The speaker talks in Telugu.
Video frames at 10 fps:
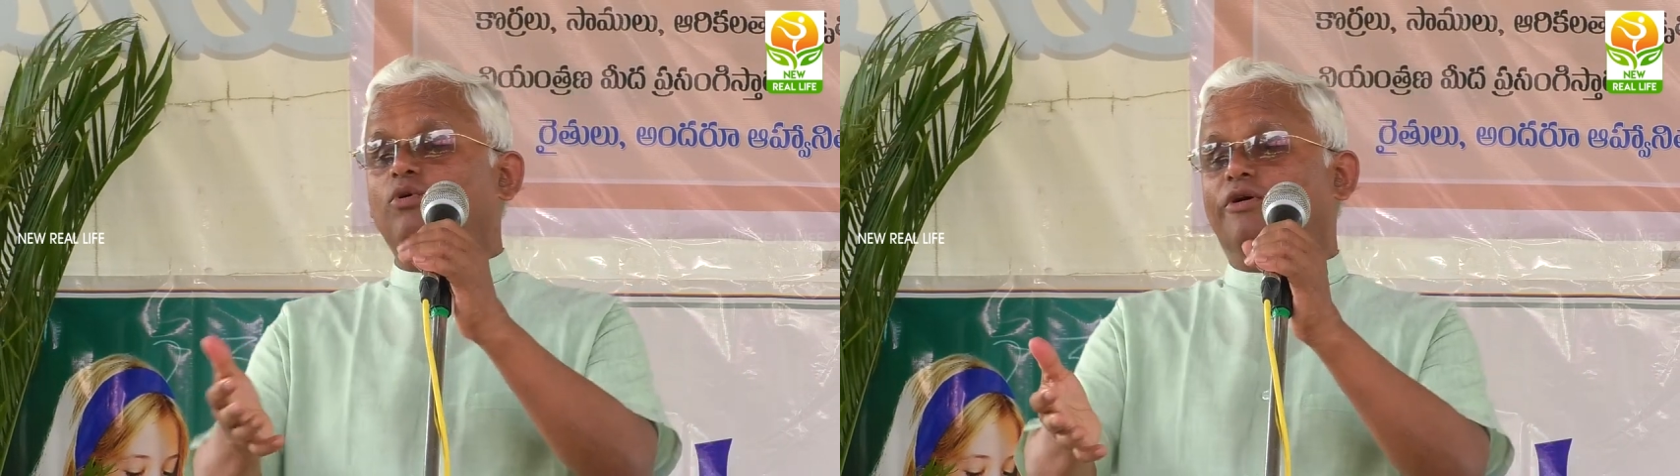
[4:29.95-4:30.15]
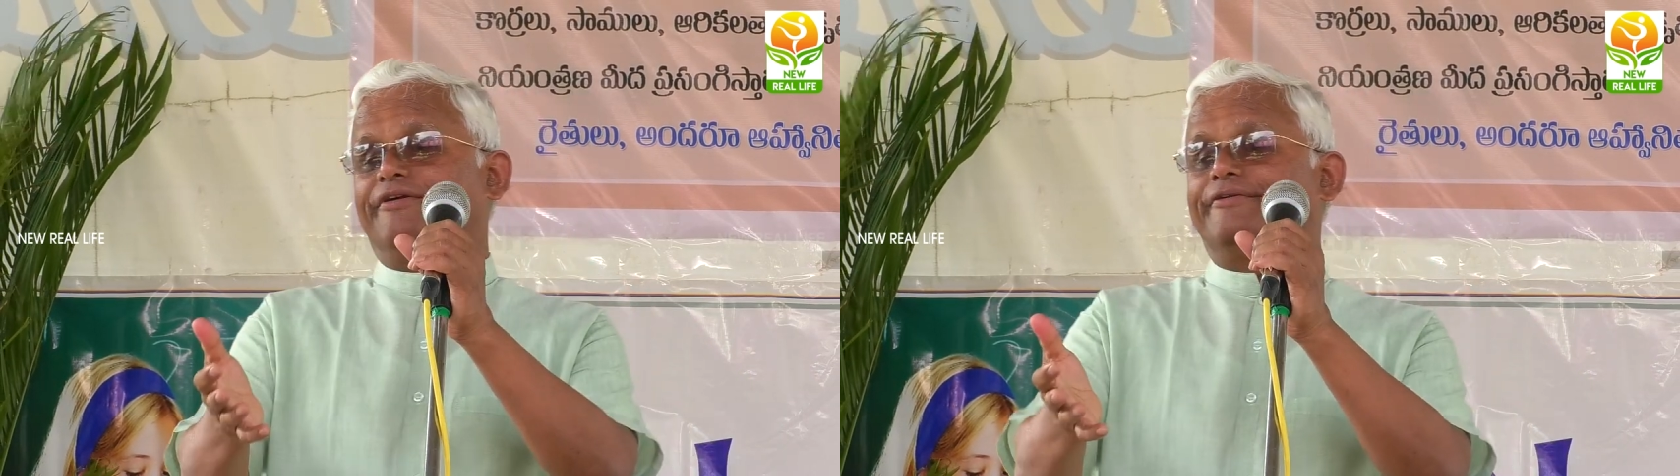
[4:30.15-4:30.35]

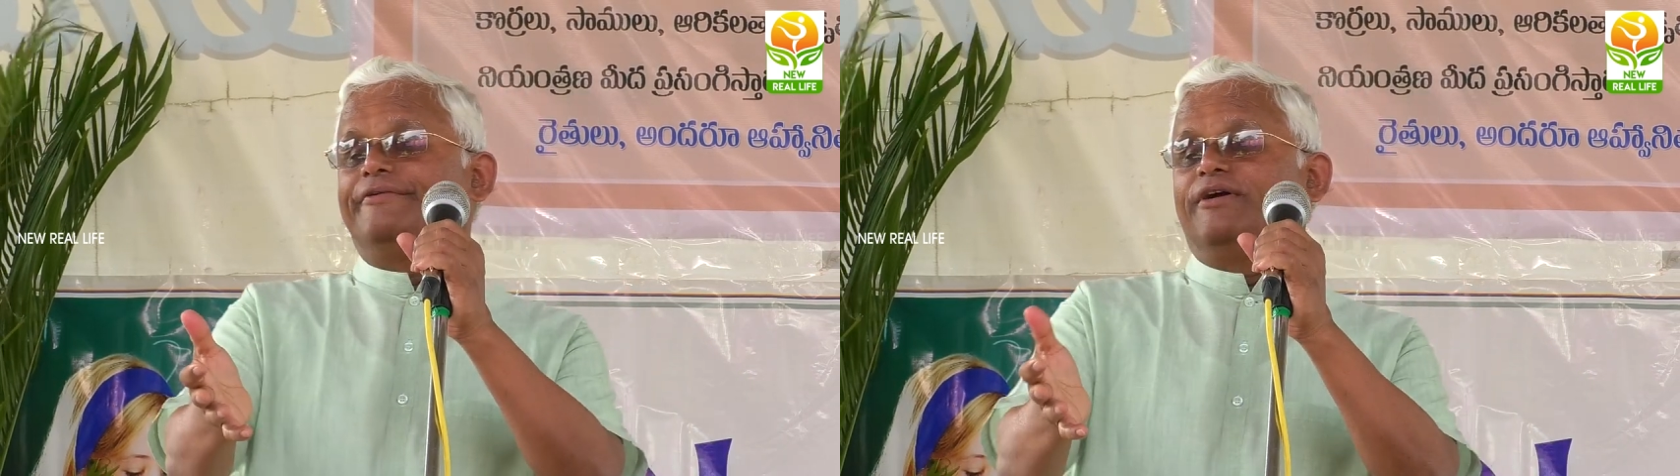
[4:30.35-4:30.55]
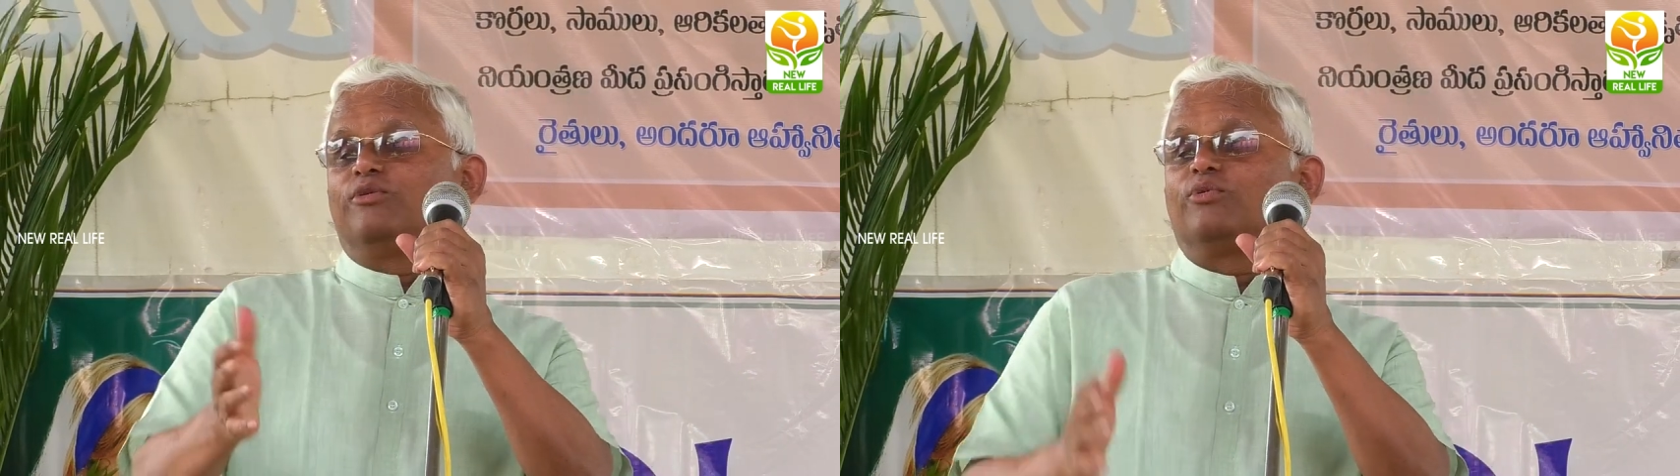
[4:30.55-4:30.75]
కొర్రలు
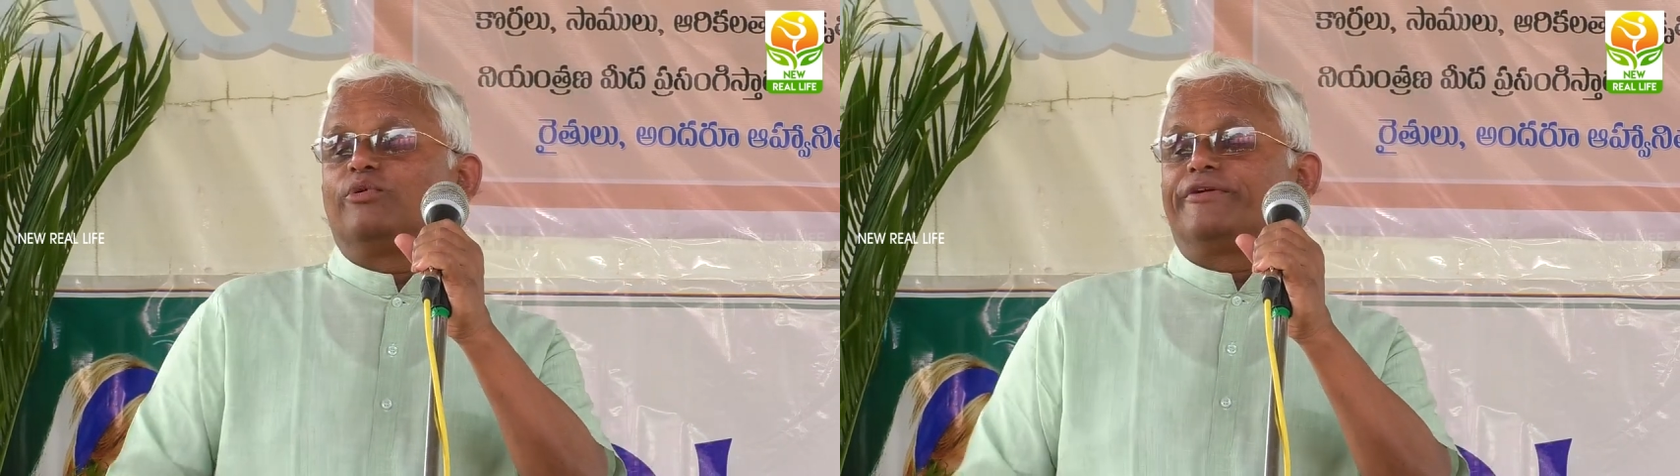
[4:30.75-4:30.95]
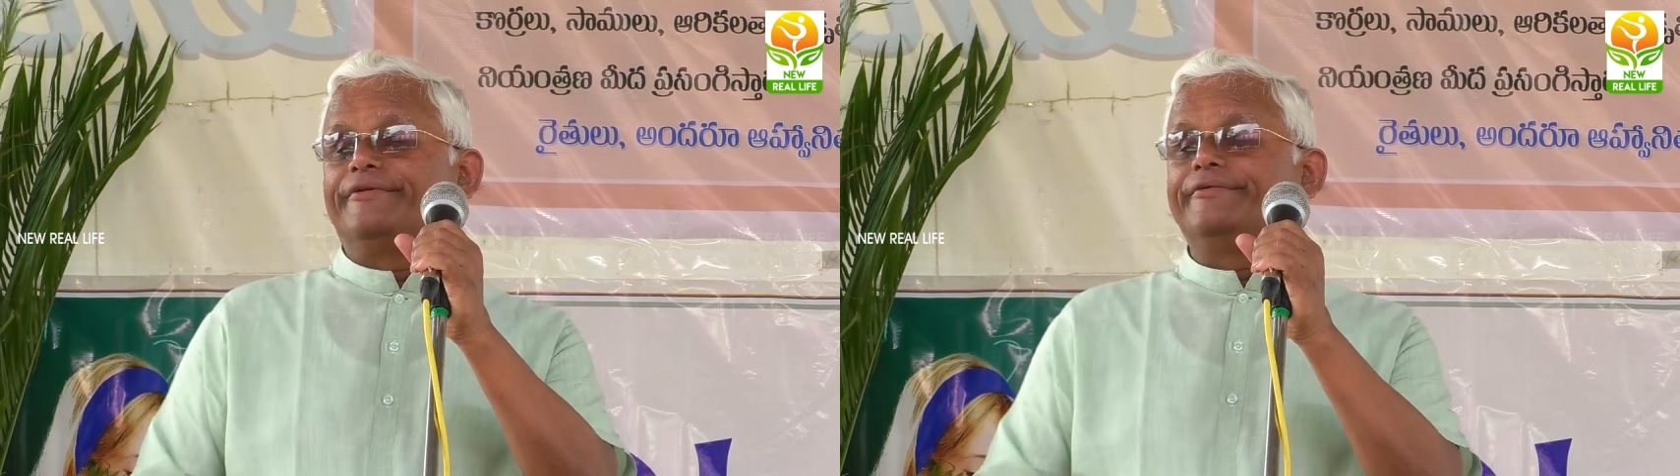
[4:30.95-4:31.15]
అండు
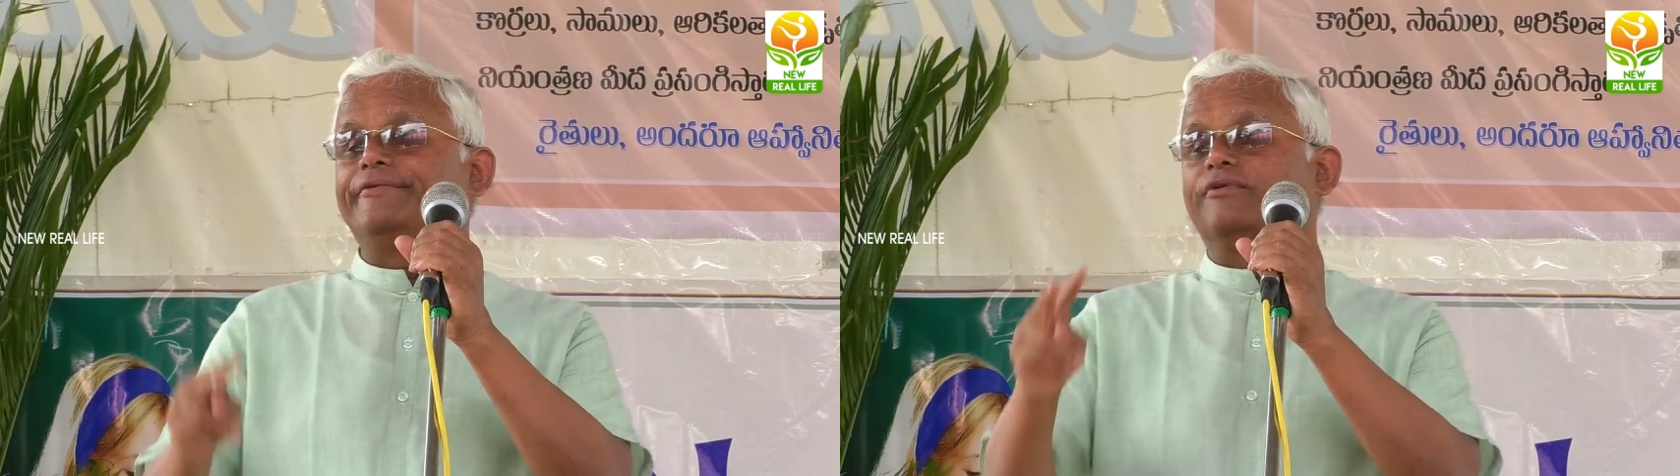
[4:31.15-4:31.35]
కొర్రలు